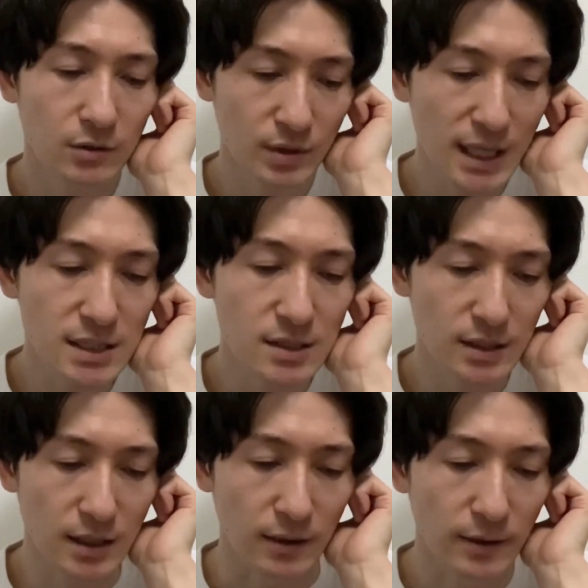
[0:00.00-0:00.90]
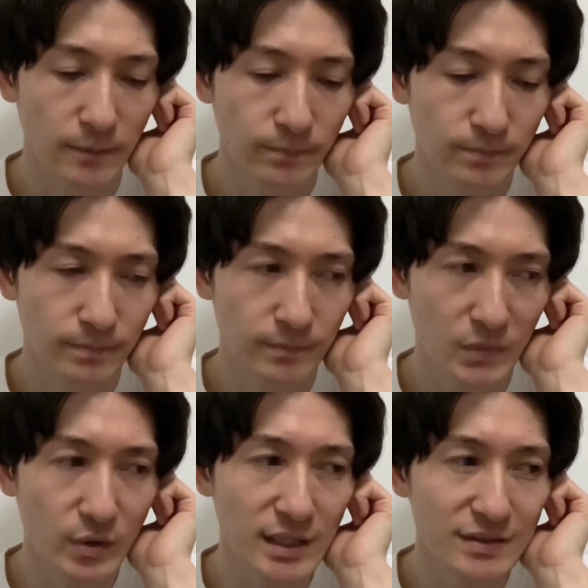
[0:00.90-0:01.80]
とりあえず、うん。
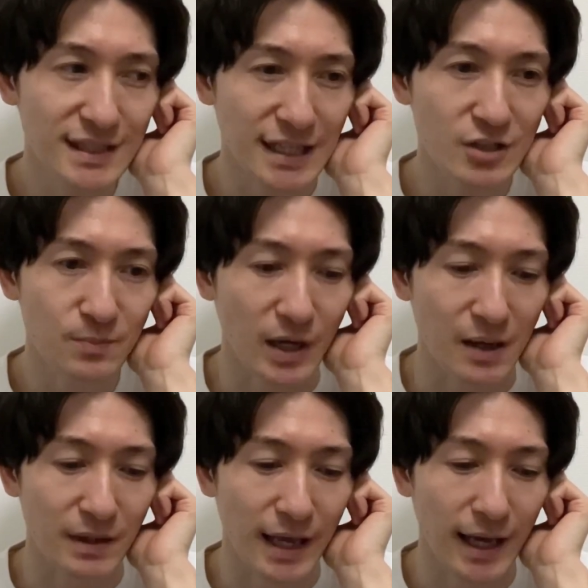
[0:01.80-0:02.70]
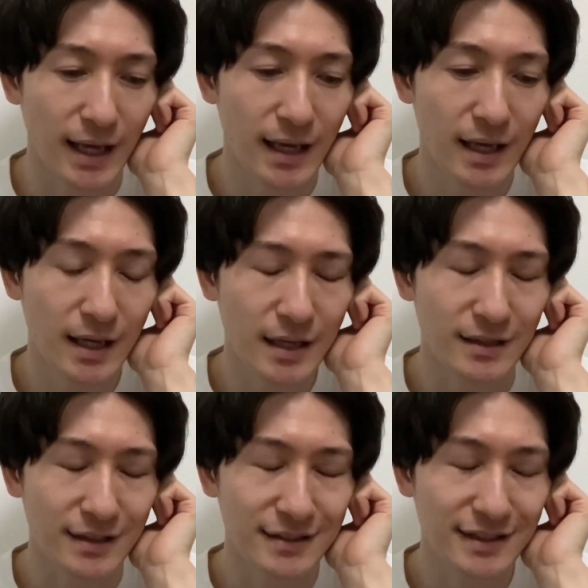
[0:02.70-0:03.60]
とりあえずじゃあ30分早めで。う
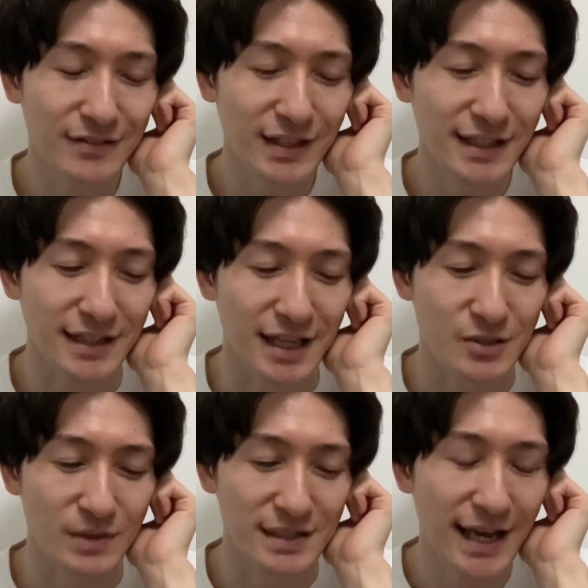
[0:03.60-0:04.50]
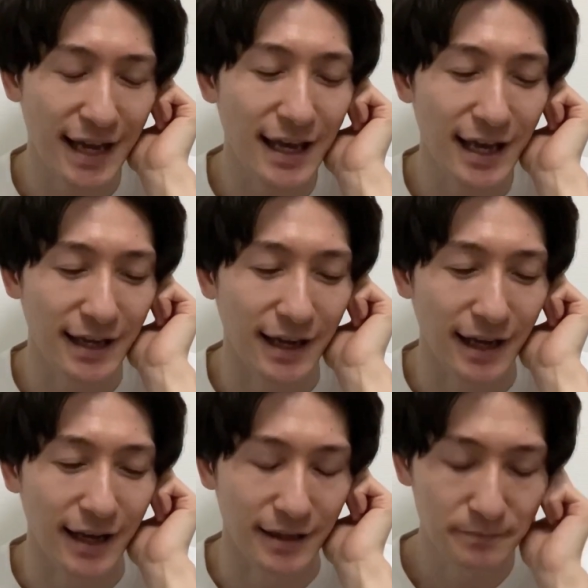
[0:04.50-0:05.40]
ん。できるだけで大丈夫です。はい、はい、はい、はい、
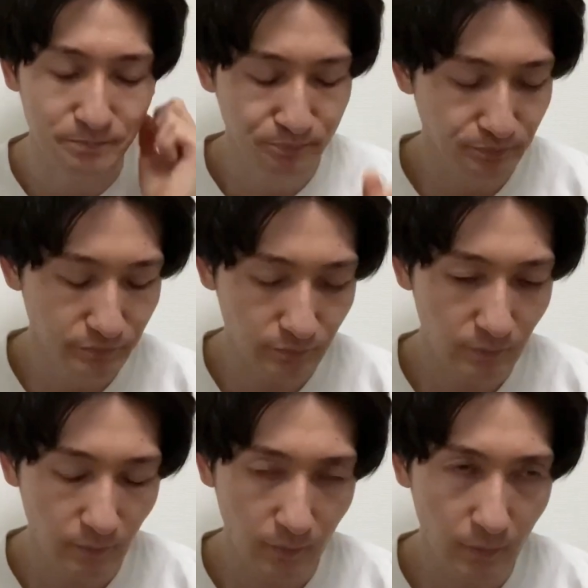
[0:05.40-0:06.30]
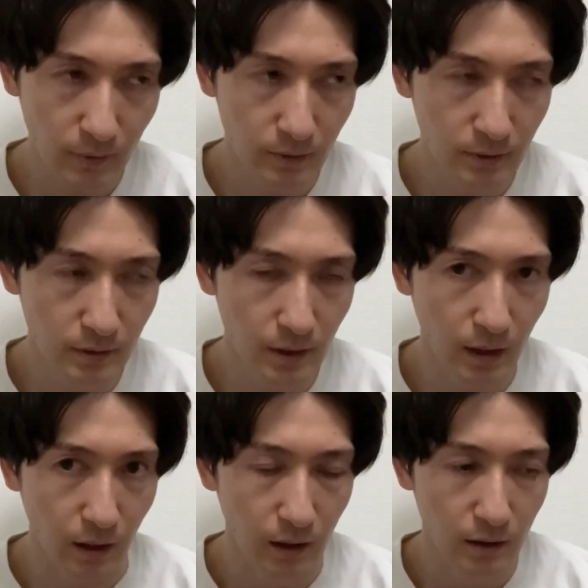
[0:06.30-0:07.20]
はい。
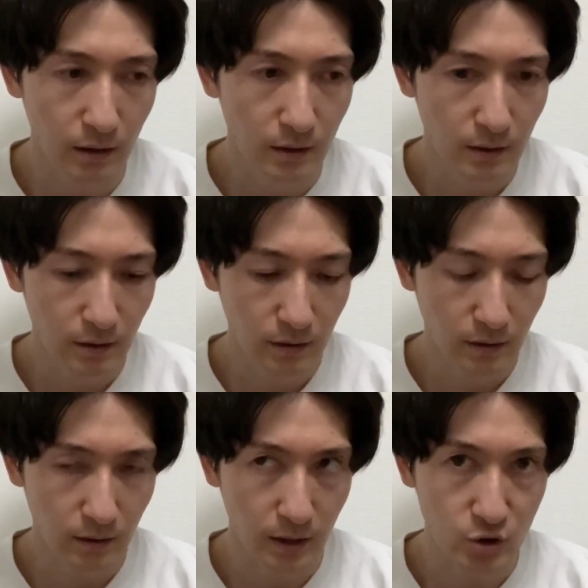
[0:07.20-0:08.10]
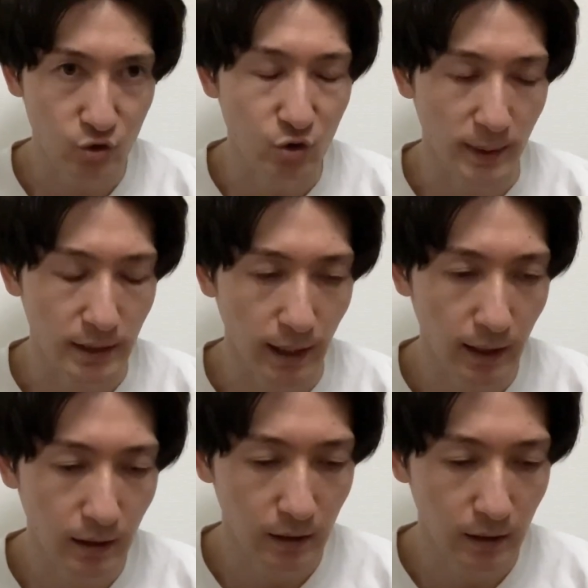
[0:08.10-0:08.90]
で、え、ちょ、ちょっと待ってね。